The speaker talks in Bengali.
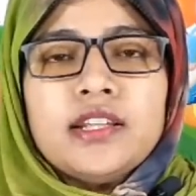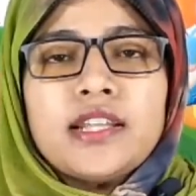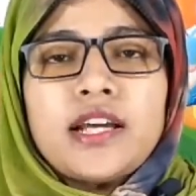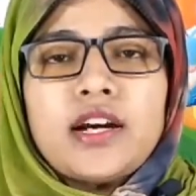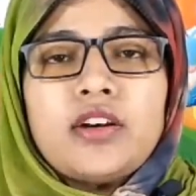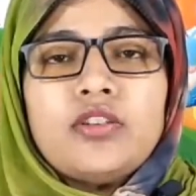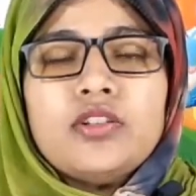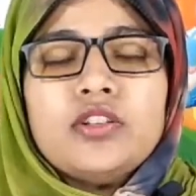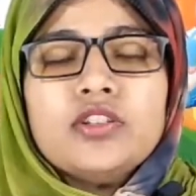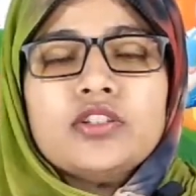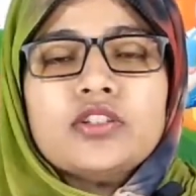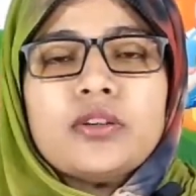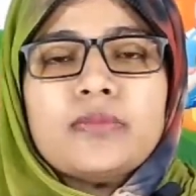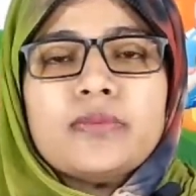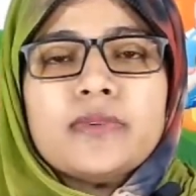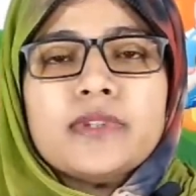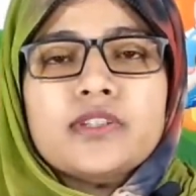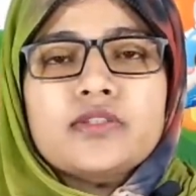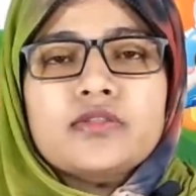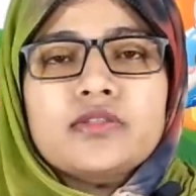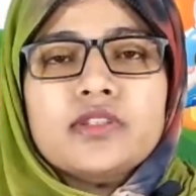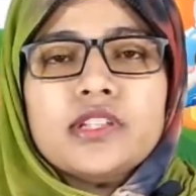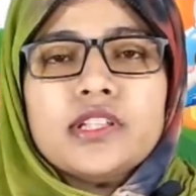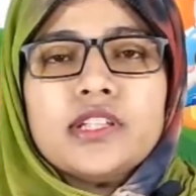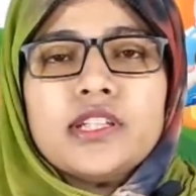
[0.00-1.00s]
তাহলে সব
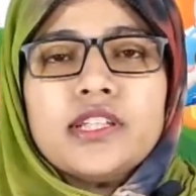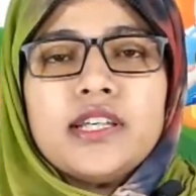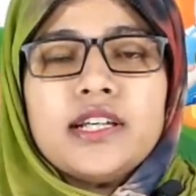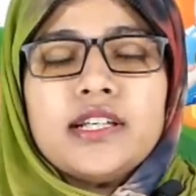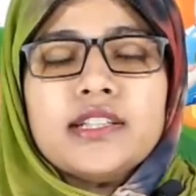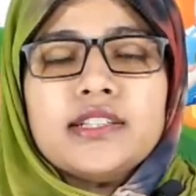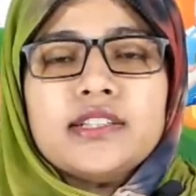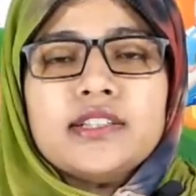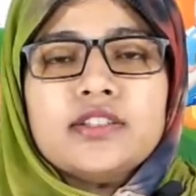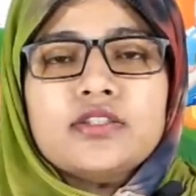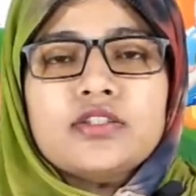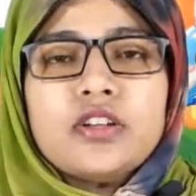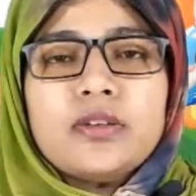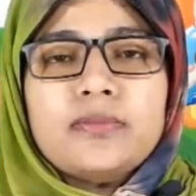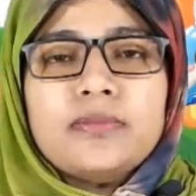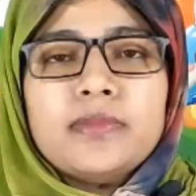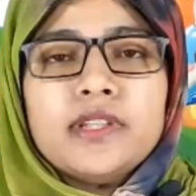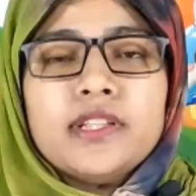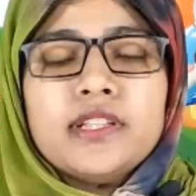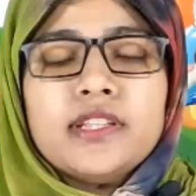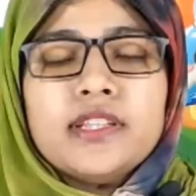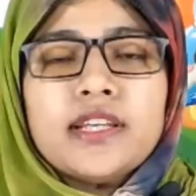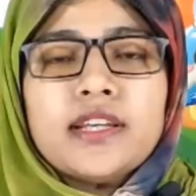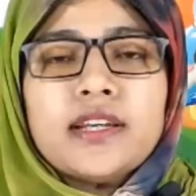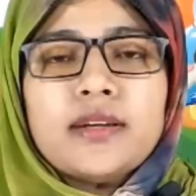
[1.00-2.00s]
কিছু ঠিকই আছে সব
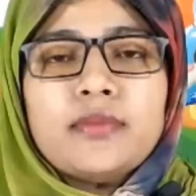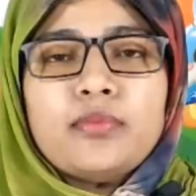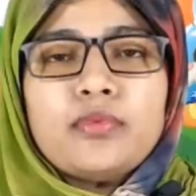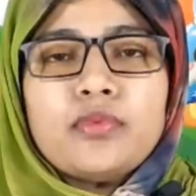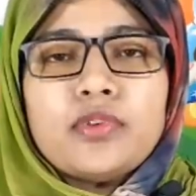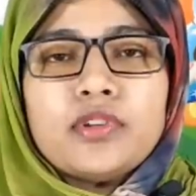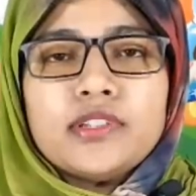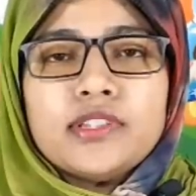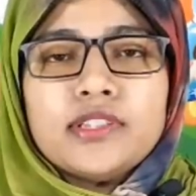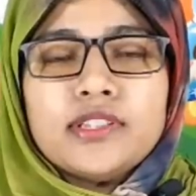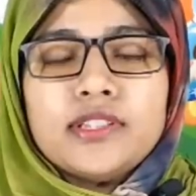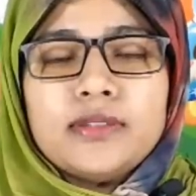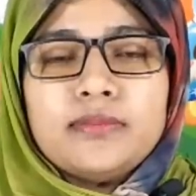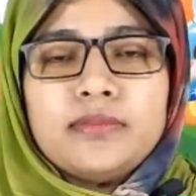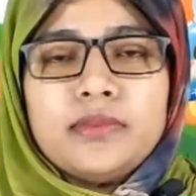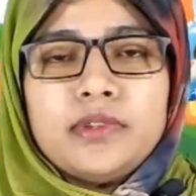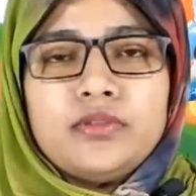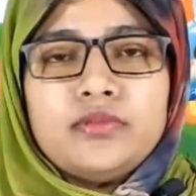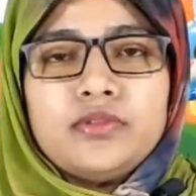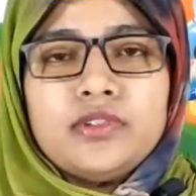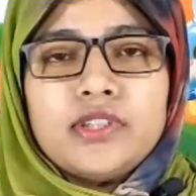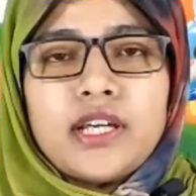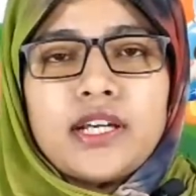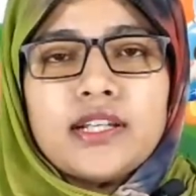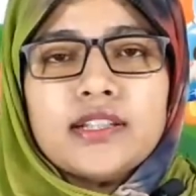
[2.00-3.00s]
দিক থেকে পজিটিভ
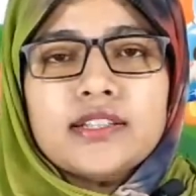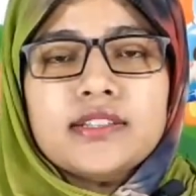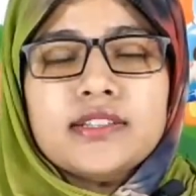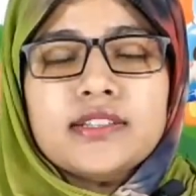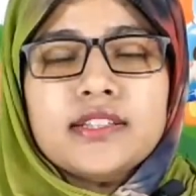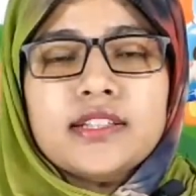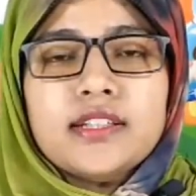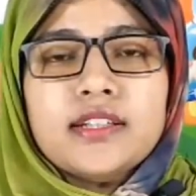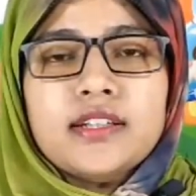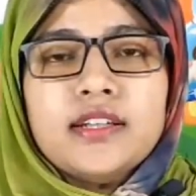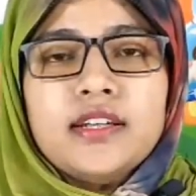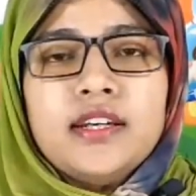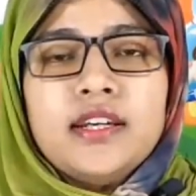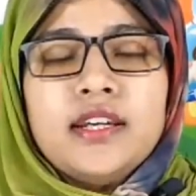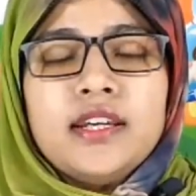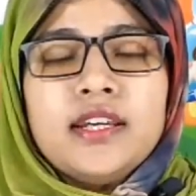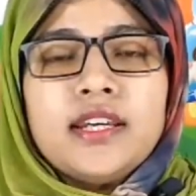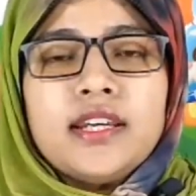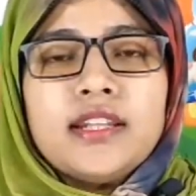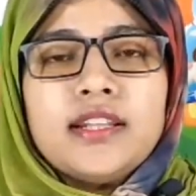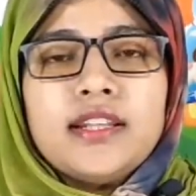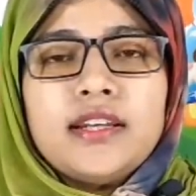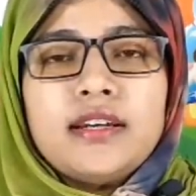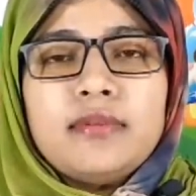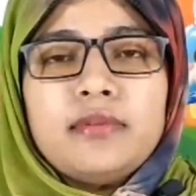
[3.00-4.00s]
নিউজ আসছে
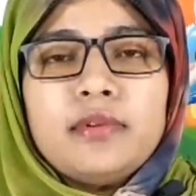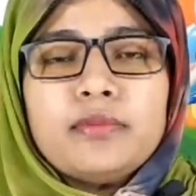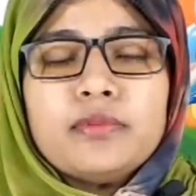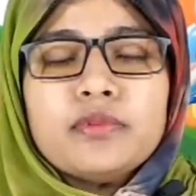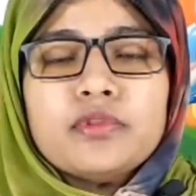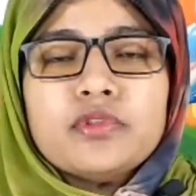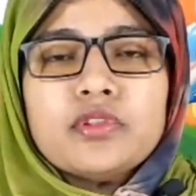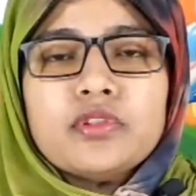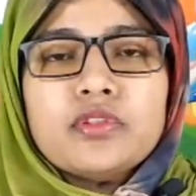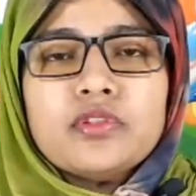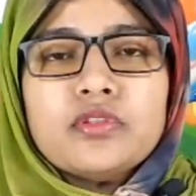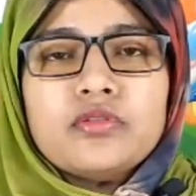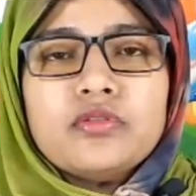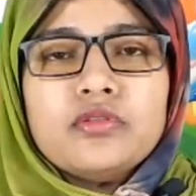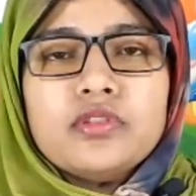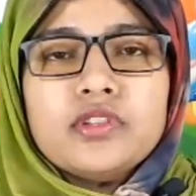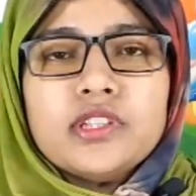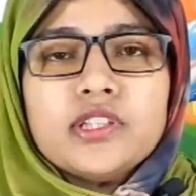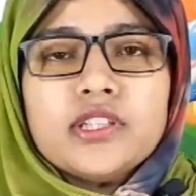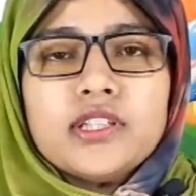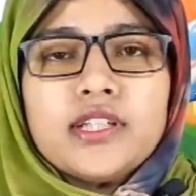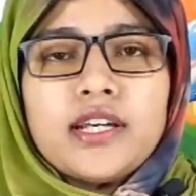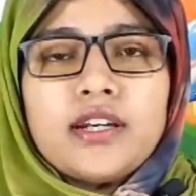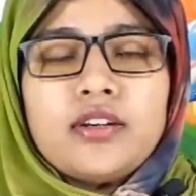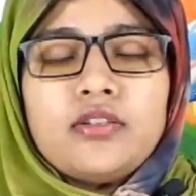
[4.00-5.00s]
এতেই আমি প্রচণ্ড
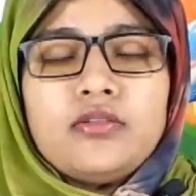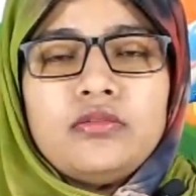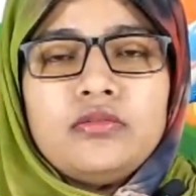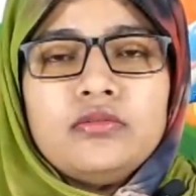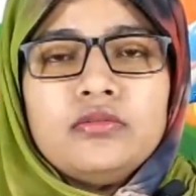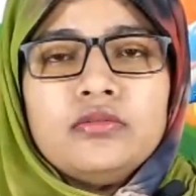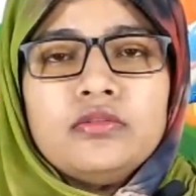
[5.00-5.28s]
খুশি কেন